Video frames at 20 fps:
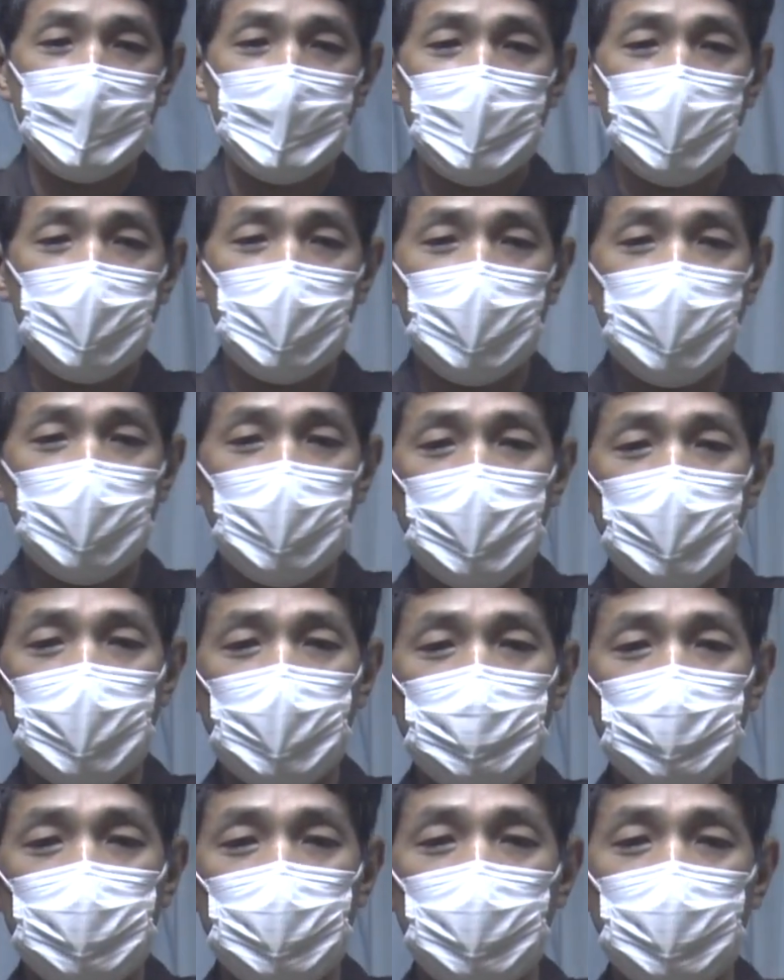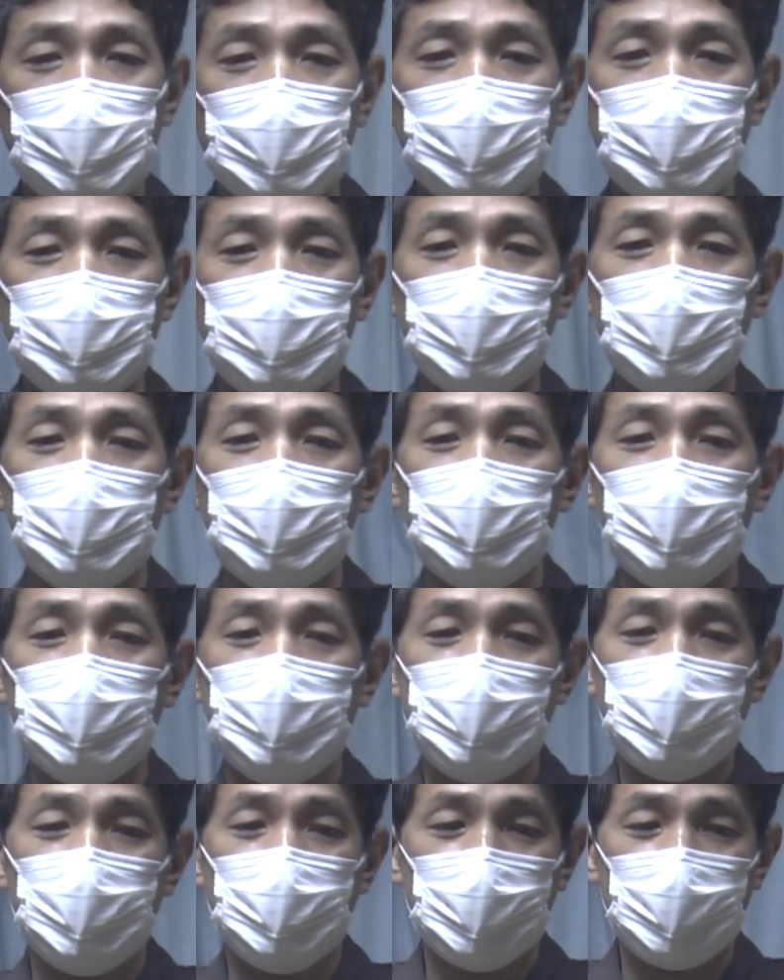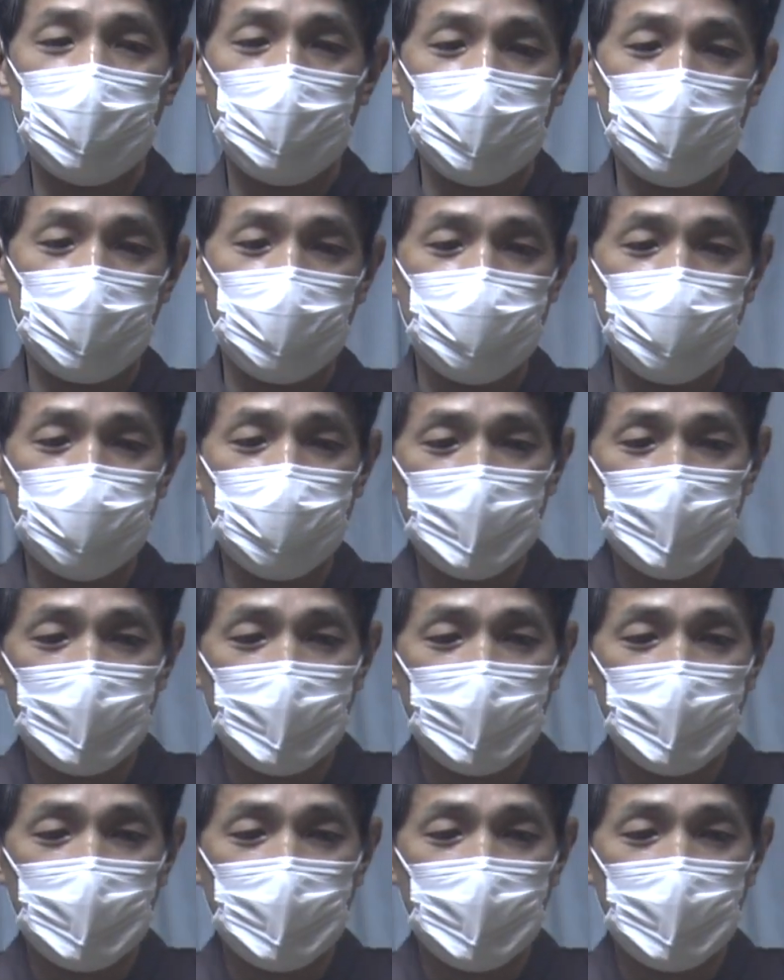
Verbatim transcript: えー、えー